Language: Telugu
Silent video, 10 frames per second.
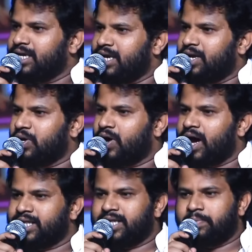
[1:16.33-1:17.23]
నేను
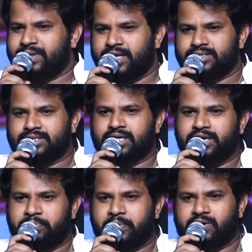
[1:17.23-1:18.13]
ఆంధ్రప్రదేశ్
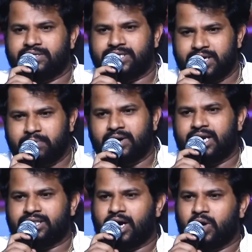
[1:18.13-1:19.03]
డిప్యూటీ సీఎం
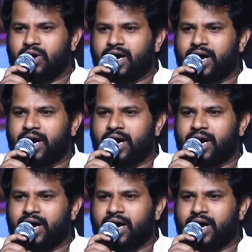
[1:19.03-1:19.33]
గారి తాలూకా